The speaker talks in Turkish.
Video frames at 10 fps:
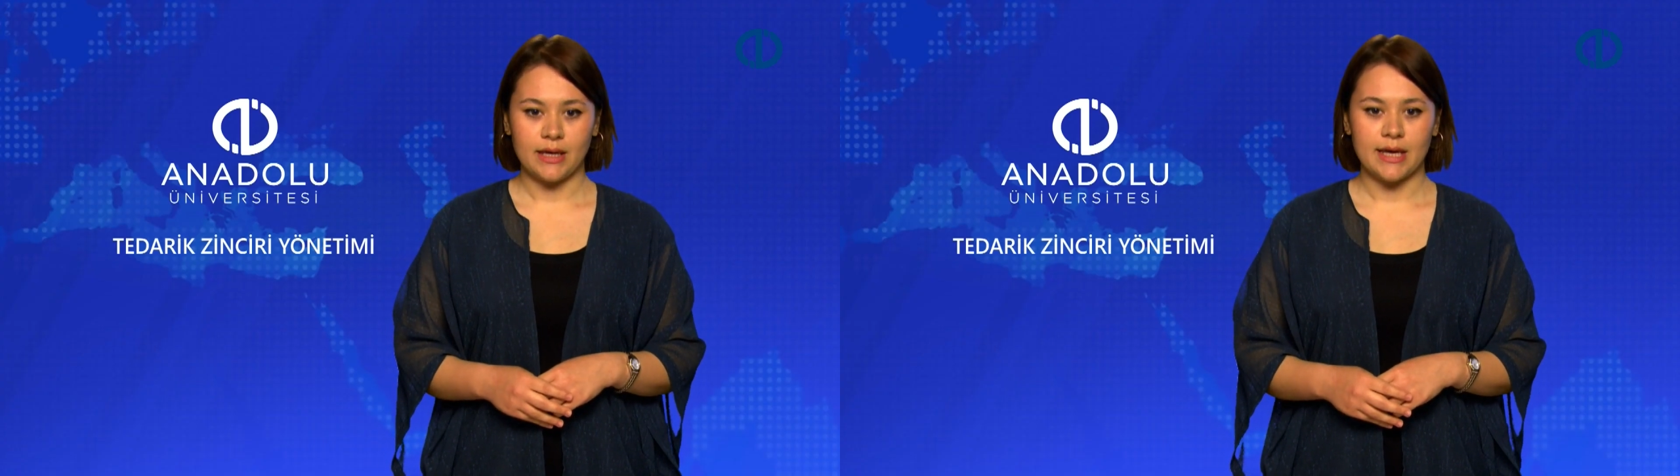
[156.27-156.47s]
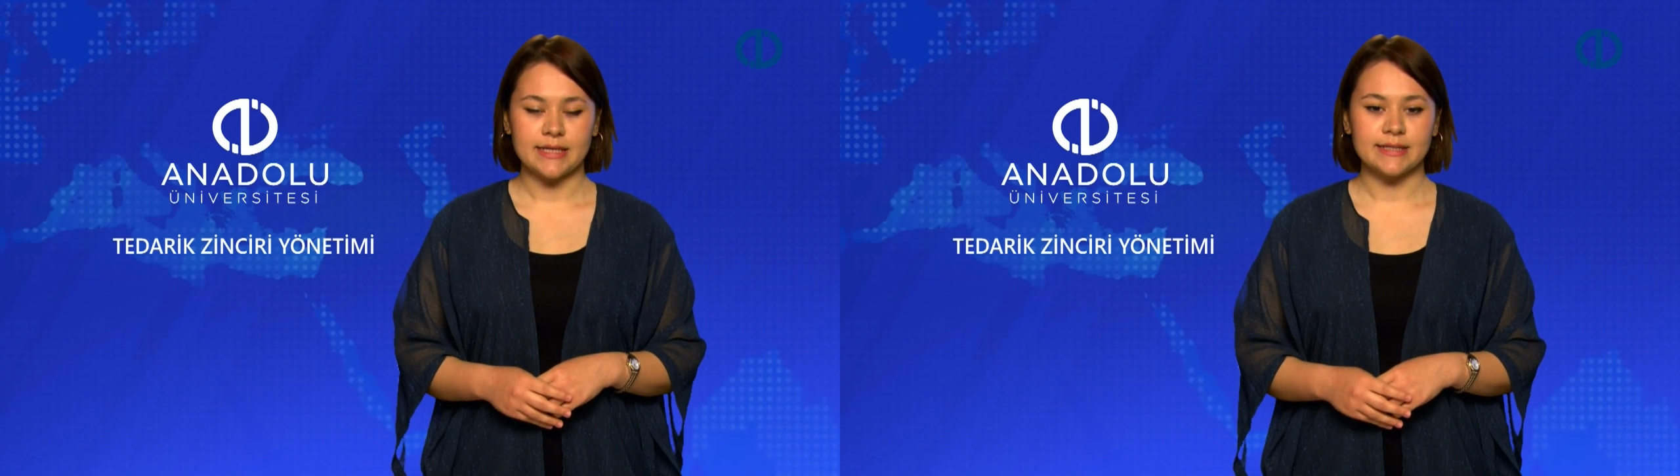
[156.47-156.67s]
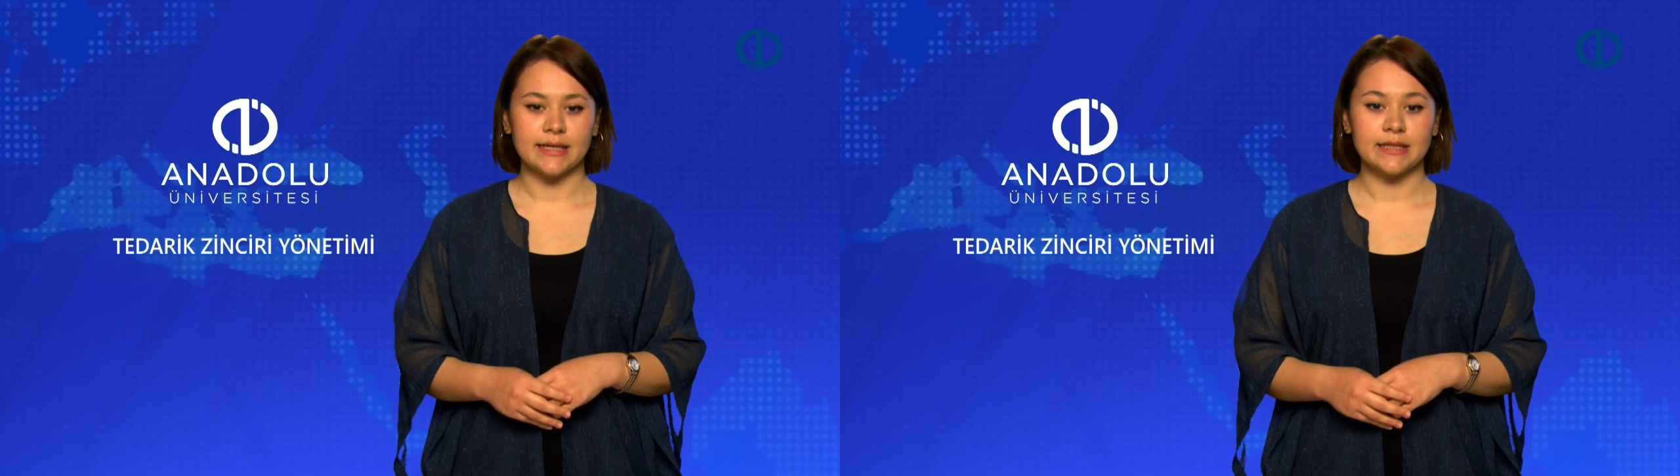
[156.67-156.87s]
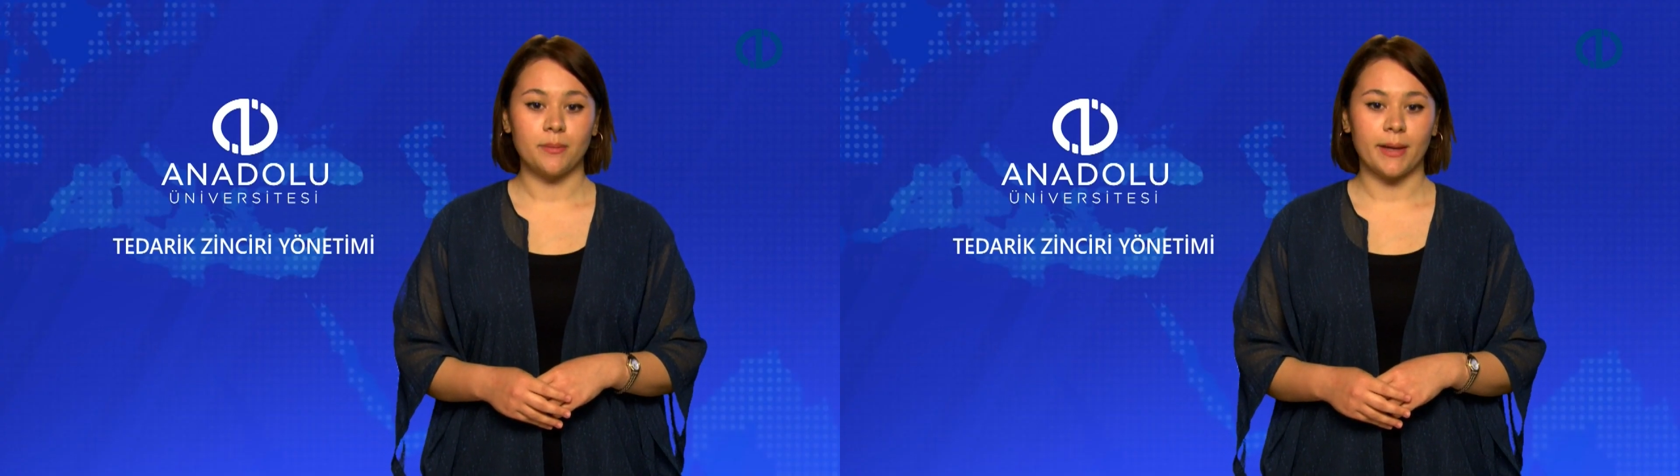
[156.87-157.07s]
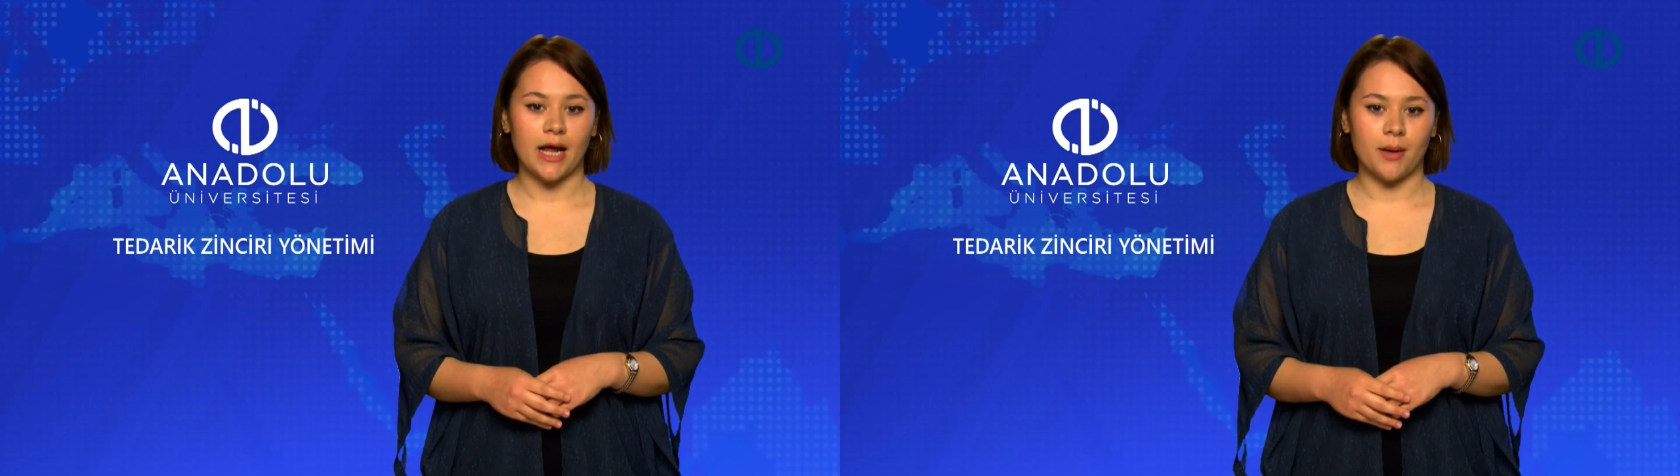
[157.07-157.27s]

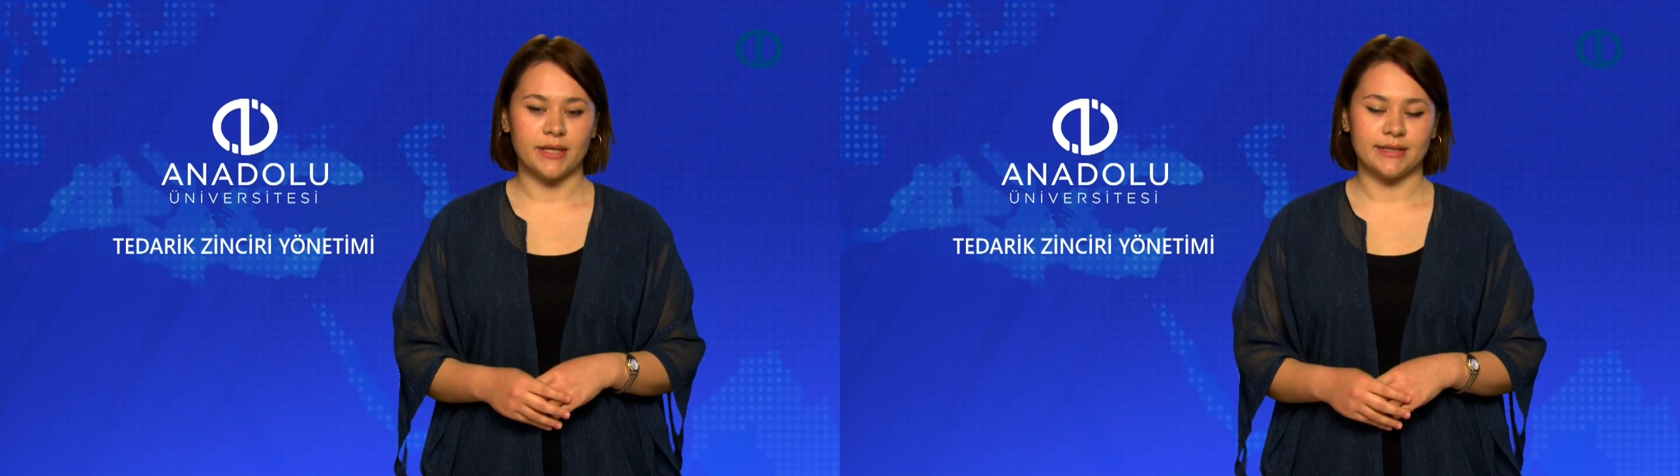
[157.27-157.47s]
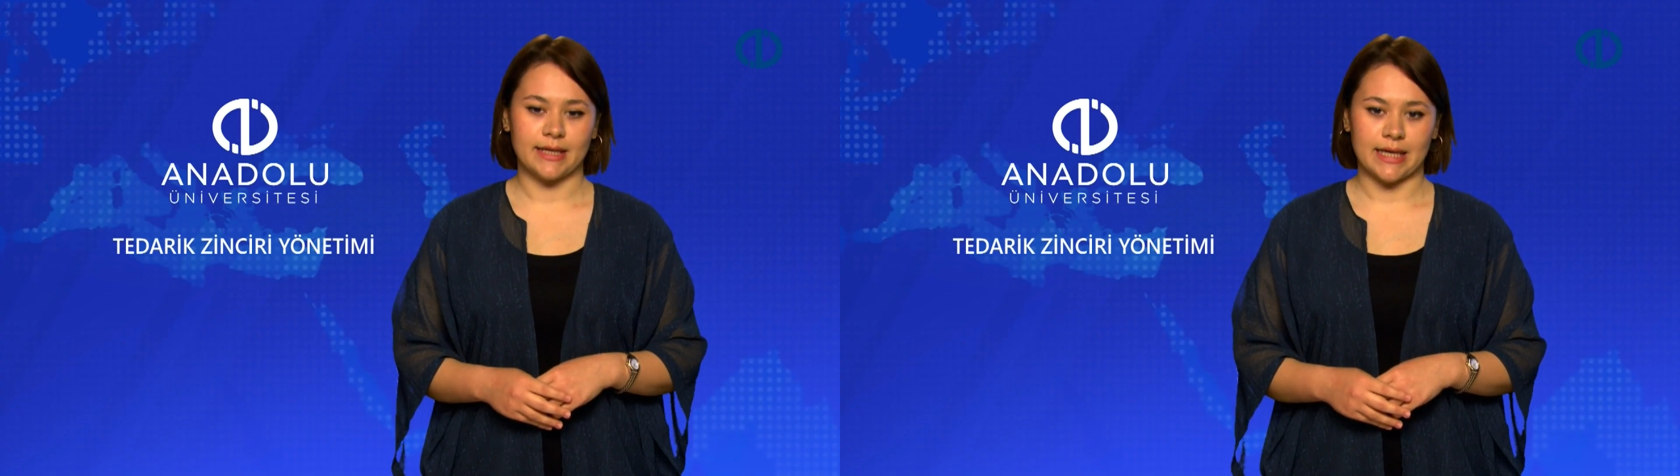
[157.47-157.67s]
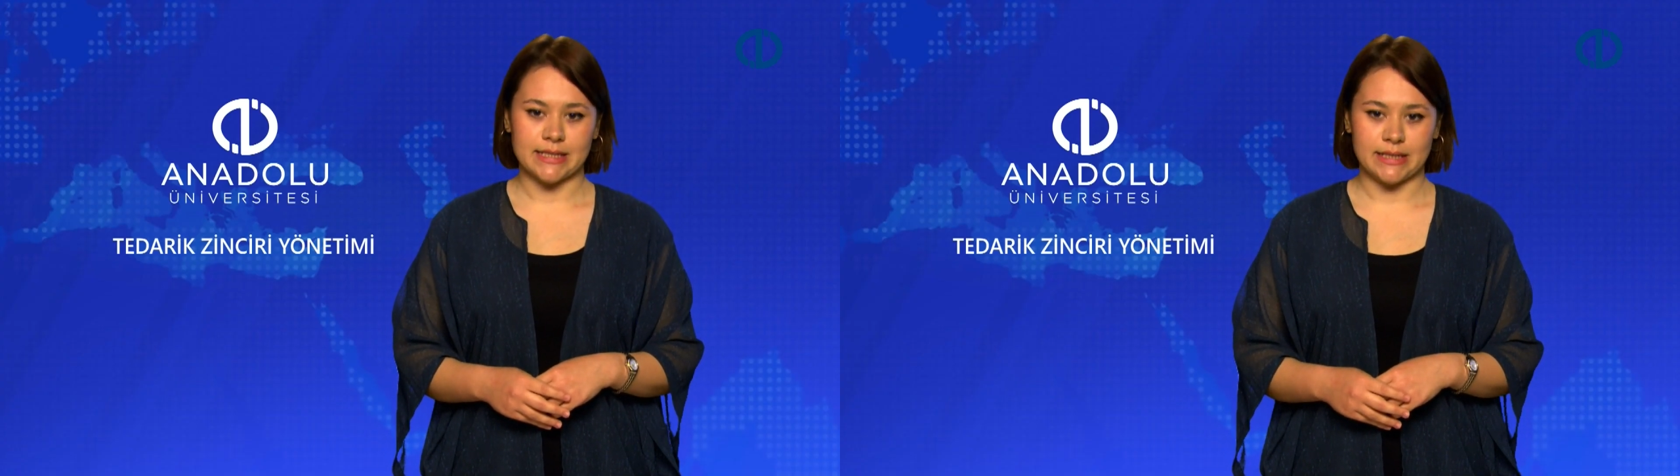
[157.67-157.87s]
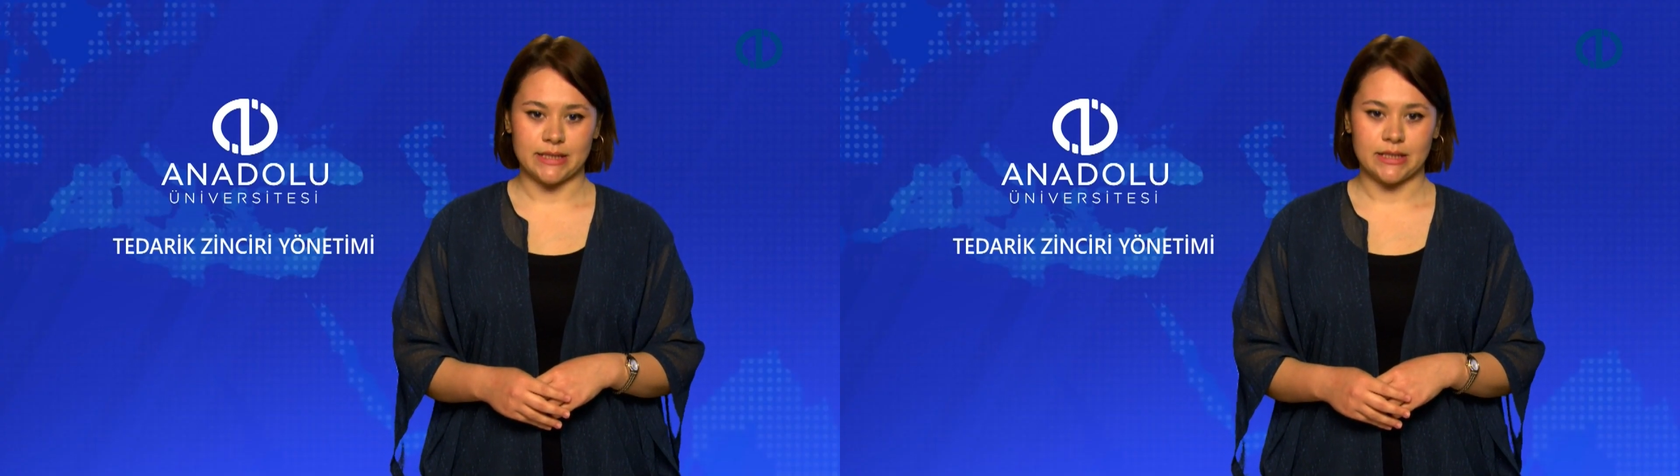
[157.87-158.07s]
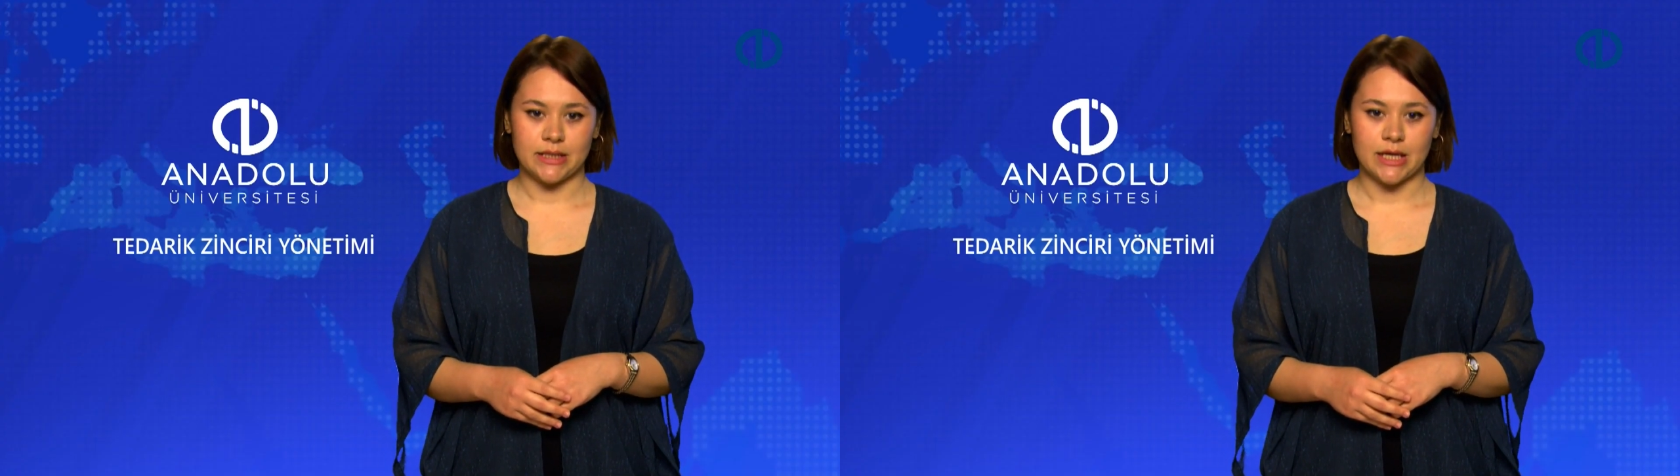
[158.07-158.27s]
esnekliği beraberinde
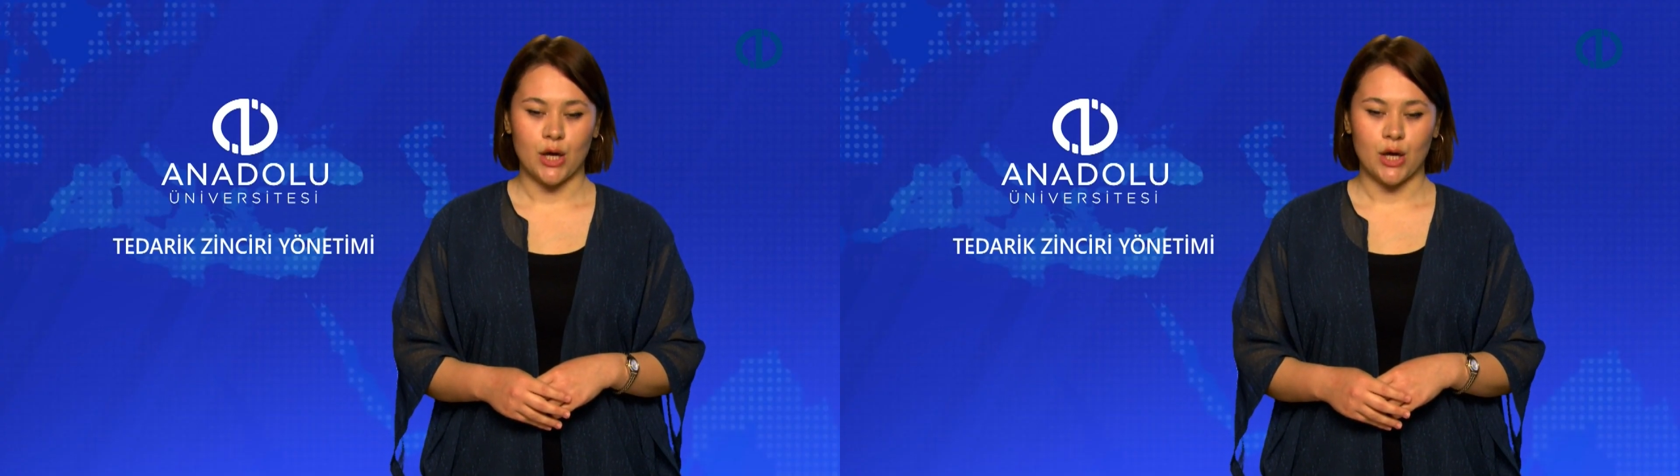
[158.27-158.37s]
getirir.